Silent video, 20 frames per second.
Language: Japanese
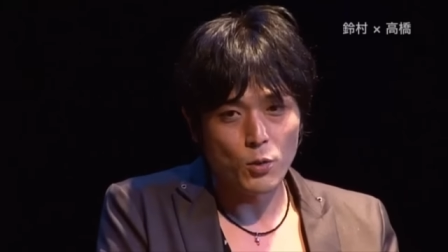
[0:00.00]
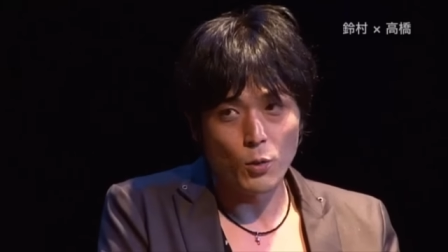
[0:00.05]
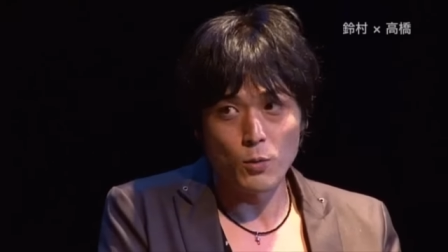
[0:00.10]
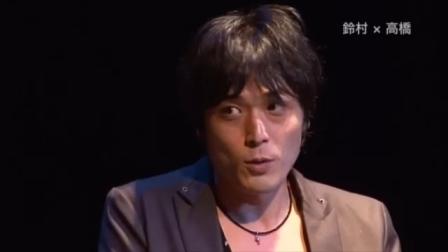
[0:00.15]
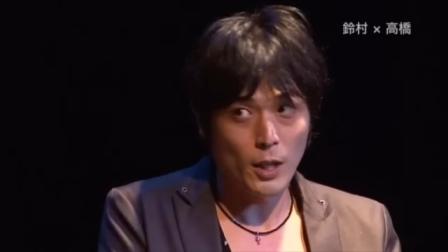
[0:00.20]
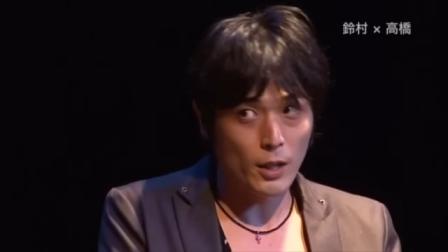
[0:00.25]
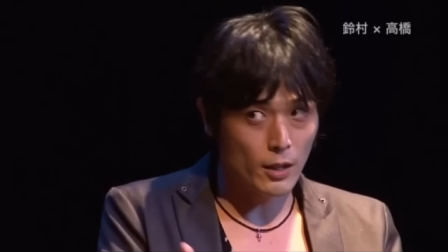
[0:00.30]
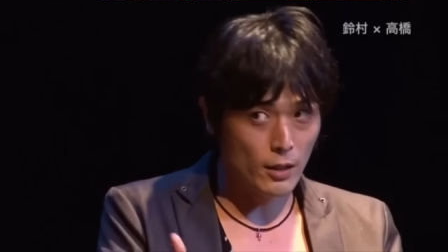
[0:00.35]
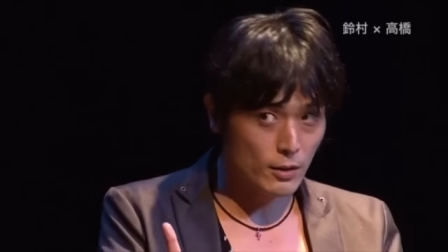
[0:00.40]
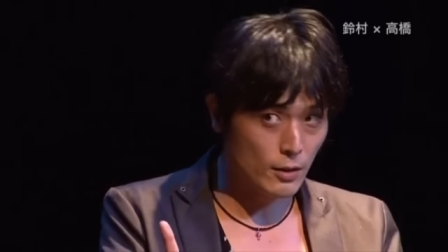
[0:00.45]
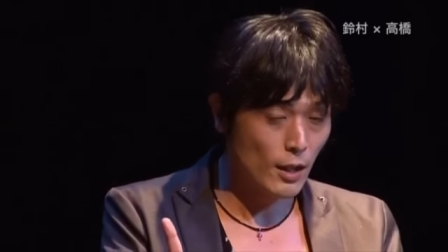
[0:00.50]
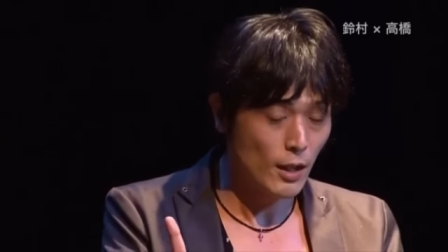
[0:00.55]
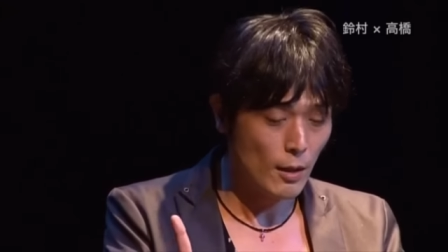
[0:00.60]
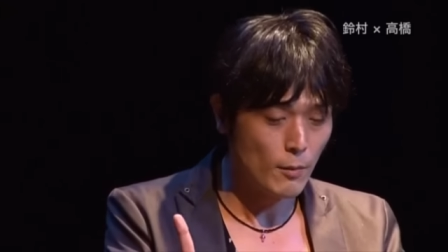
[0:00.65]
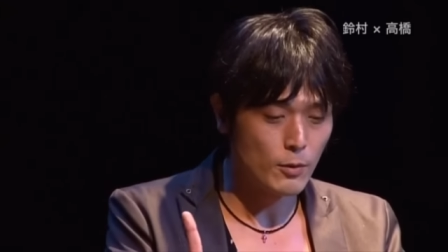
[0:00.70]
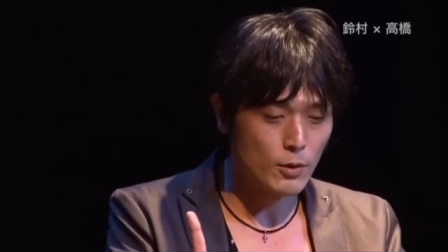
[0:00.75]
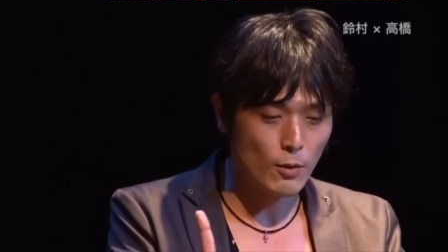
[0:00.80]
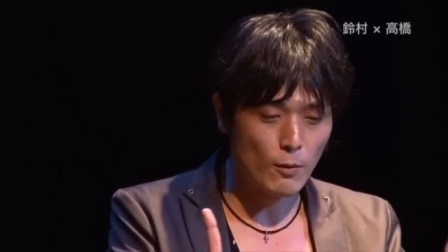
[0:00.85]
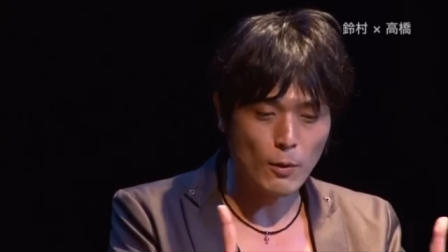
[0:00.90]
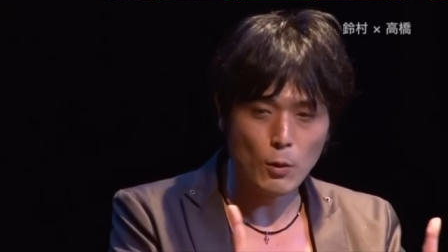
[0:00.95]
そのさっき言っ
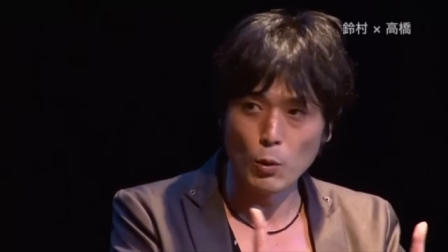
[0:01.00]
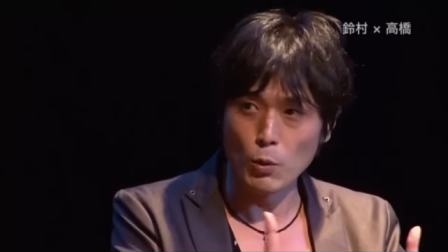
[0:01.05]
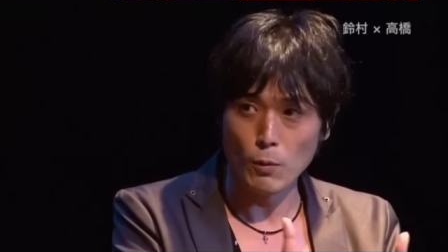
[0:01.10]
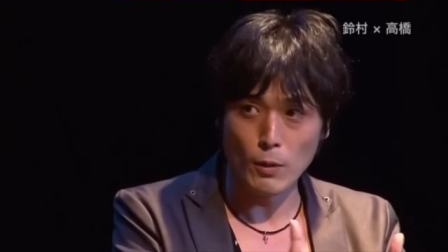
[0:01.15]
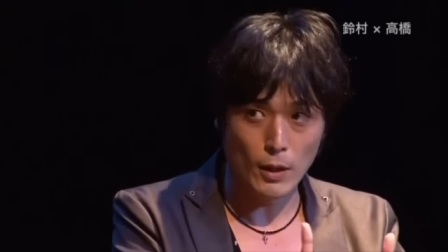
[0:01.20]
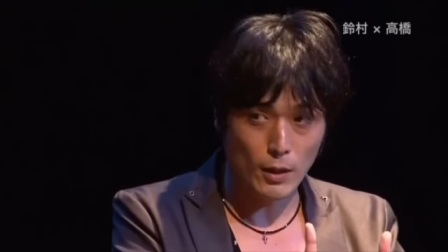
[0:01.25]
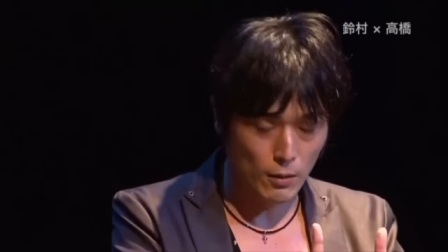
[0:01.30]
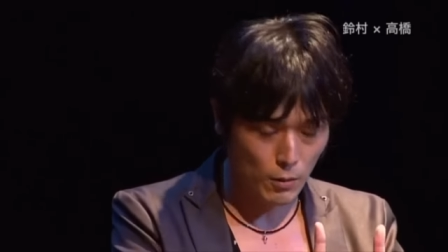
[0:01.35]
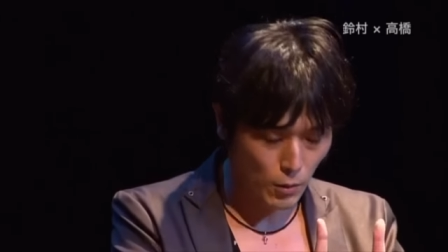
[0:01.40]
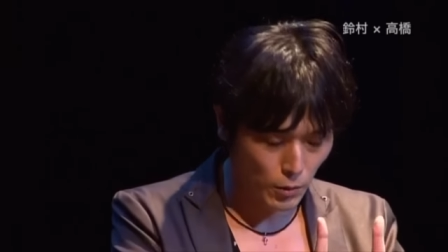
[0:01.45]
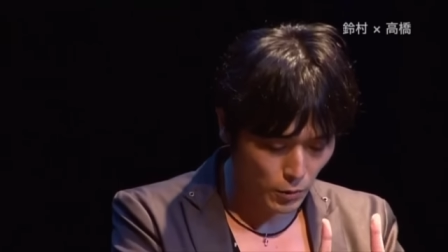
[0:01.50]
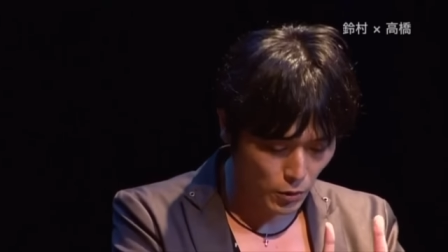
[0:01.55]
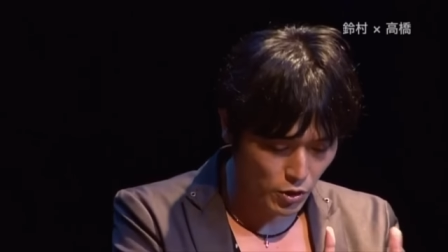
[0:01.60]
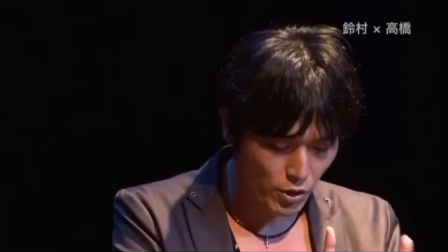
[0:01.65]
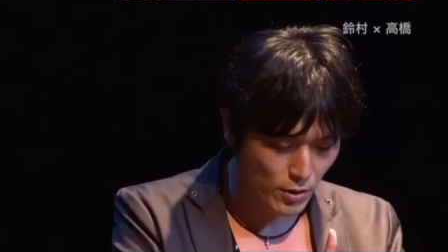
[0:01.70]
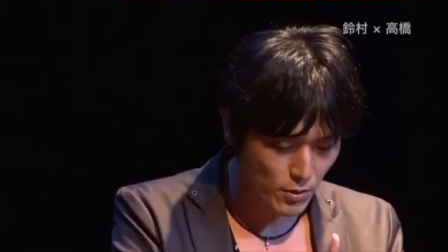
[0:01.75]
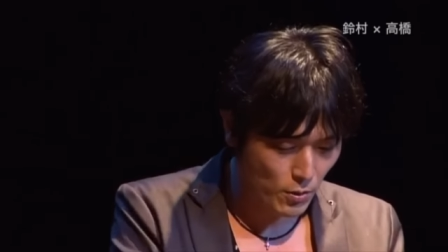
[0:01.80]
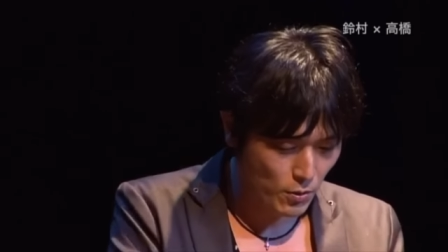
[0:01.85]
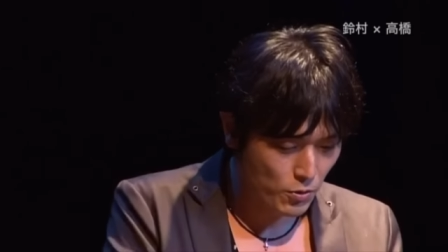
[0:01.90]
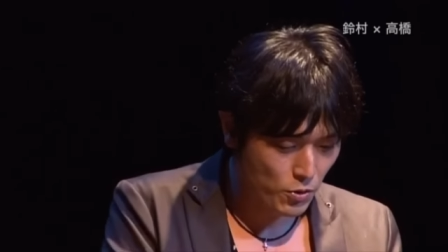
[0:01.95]
たその頃は子とし
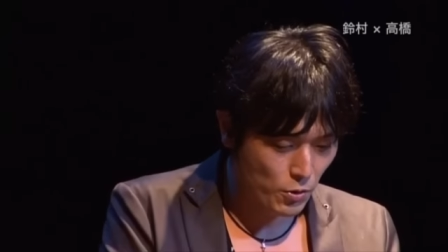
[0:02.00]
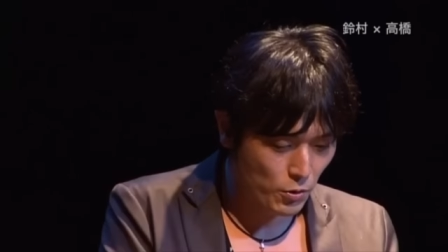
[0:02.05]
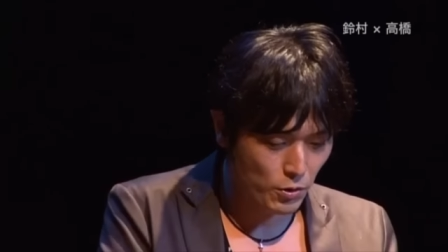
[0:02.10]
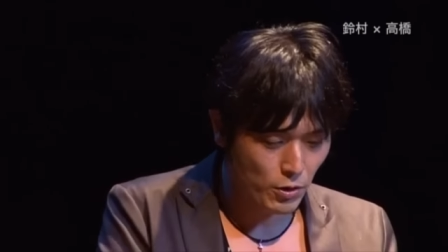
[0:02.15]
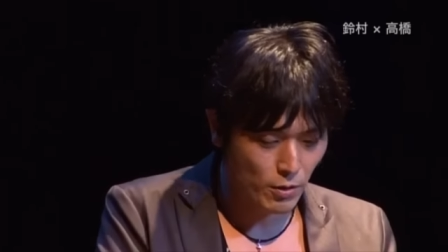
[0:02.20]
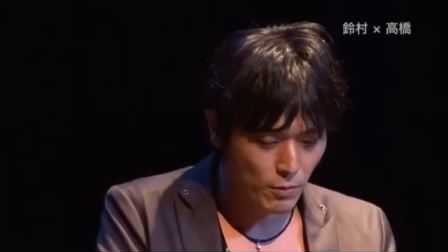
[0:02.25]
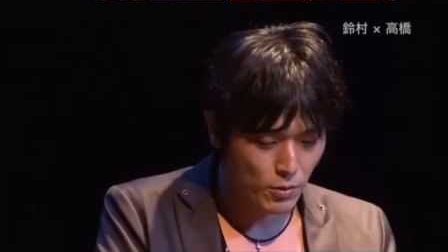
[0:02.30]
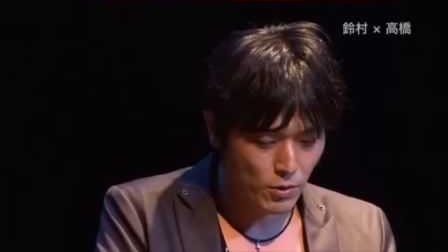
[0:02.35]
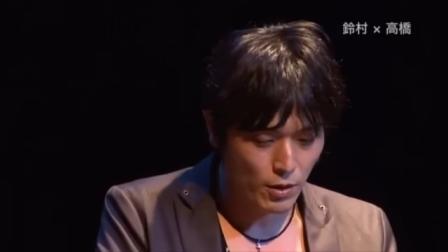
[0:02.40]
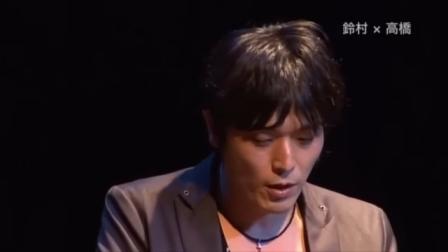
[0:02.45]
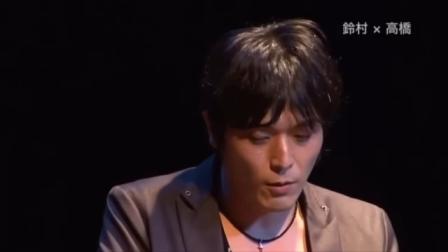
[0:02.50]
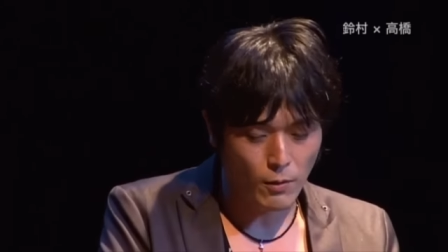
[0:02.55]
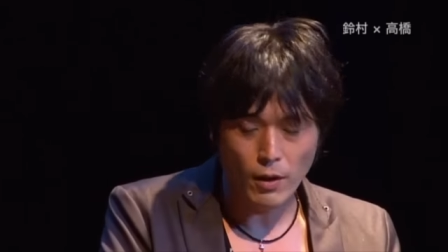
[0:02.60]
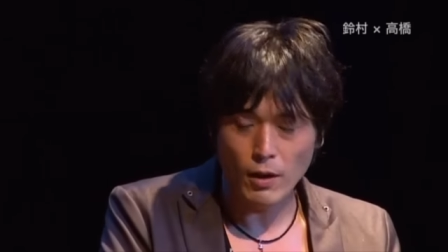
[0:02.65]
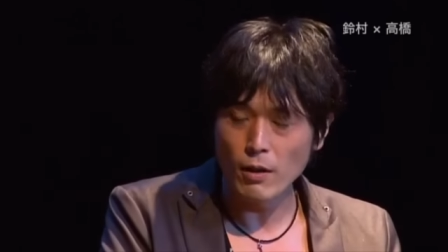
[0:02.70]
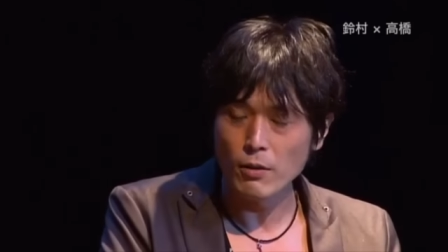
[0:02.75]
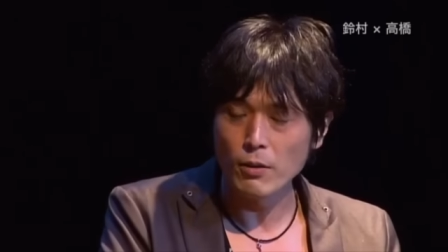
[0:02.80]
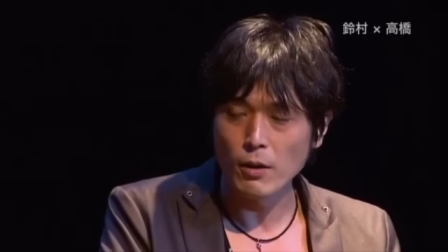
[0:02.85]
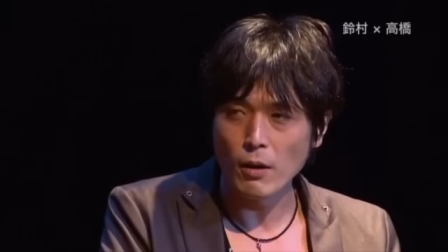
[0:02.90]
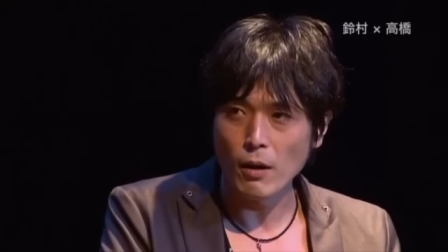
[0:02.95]
て尊重っていうのもすげえわ
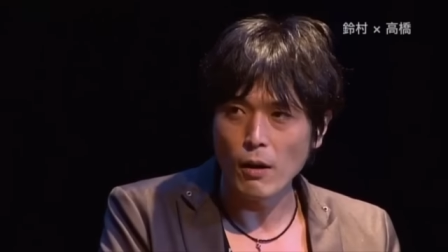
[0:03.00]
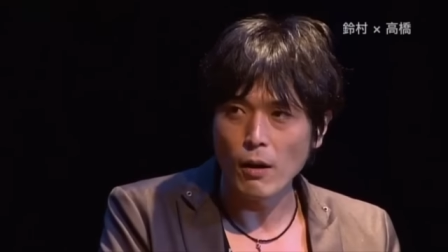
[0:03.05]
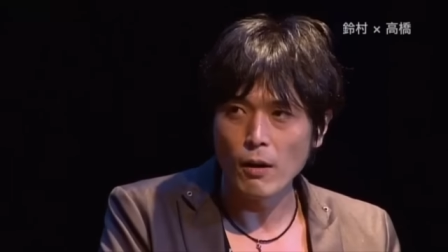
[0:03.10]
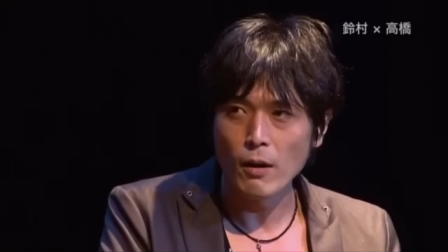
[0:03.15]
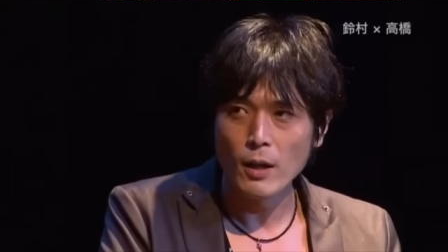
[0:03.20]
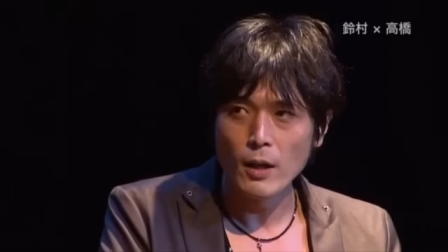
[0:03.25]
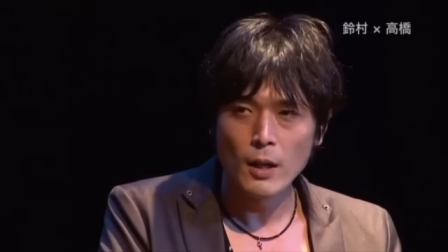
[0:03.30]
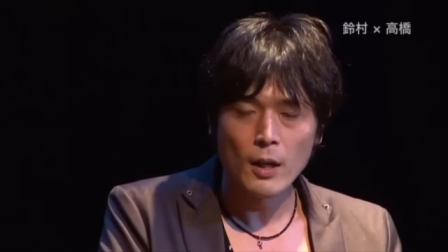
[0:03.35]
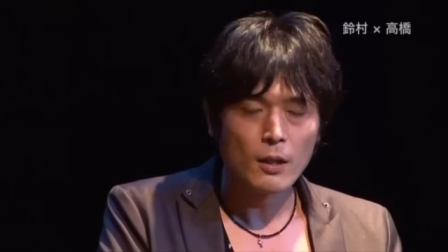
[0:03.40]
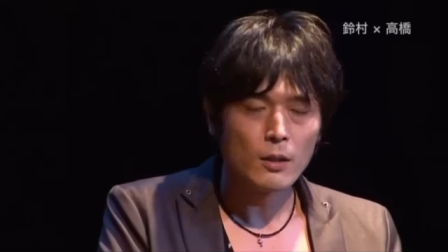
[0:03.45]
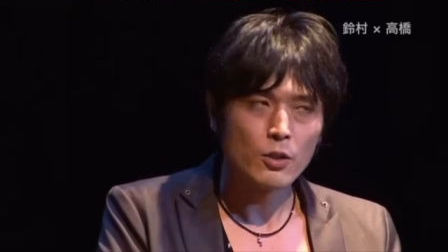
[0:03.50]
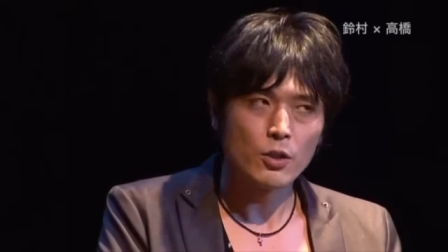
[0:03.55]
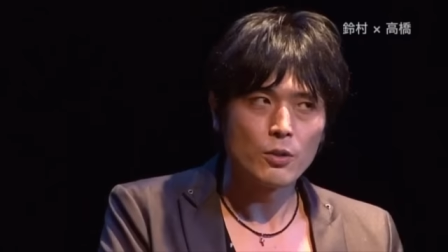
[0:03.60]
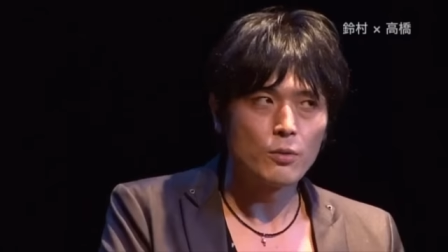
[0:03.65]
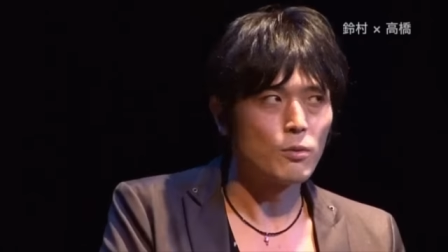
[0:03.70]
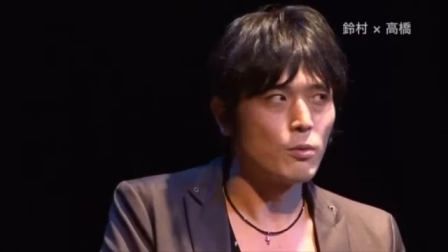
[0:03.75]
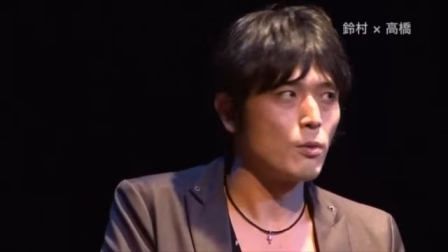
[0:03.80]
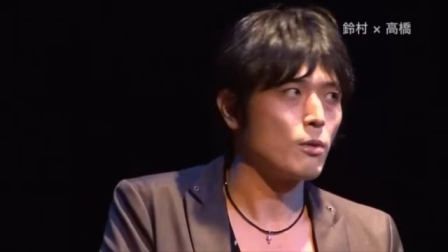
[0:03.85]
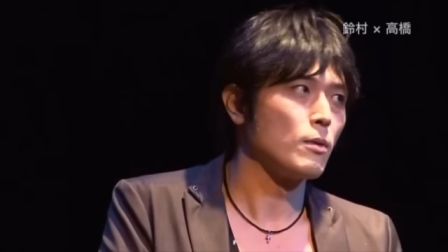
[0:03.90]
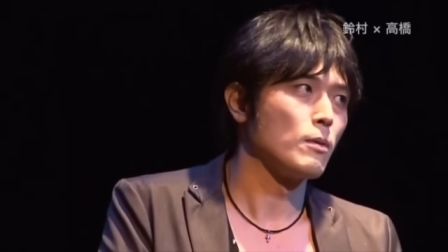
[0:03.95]
かるから、うんうん、きっ
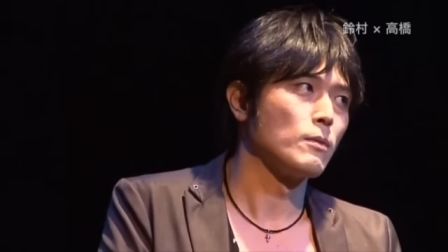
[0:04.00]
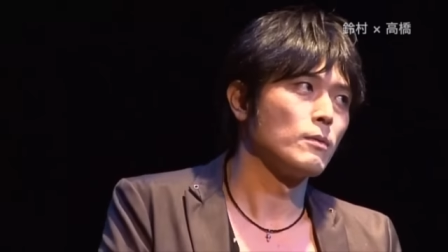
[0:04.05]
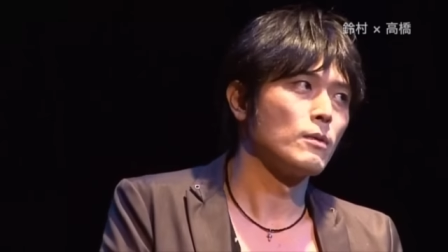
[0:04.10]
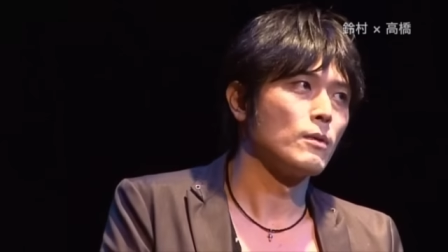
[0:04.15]
と